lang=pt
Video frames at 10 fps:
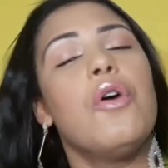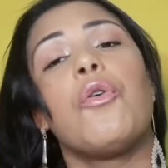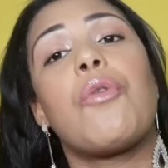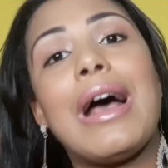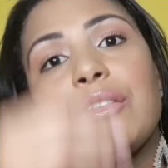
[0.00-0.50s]

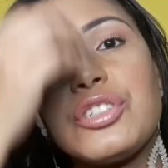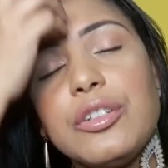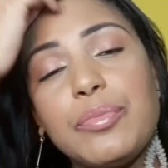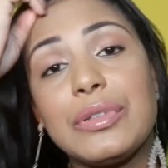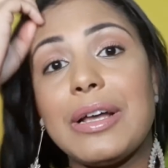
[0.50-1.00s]
O quarto
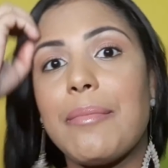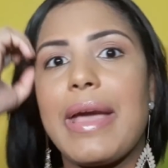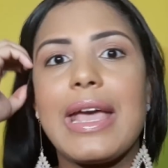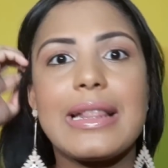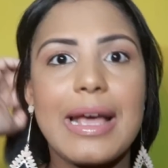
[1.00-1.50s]
shampoo
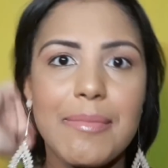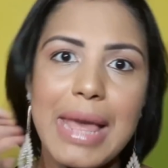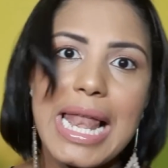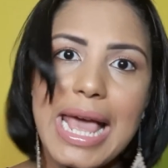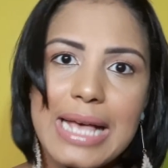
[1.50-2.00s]
também é da
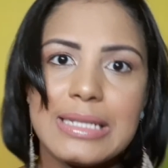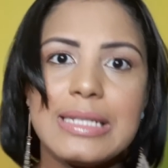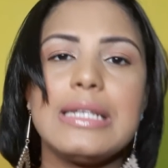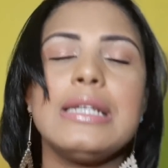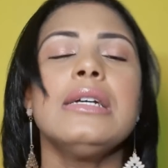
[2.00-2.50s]

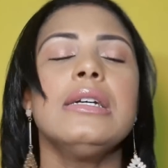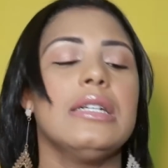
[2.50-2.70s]
Embeleze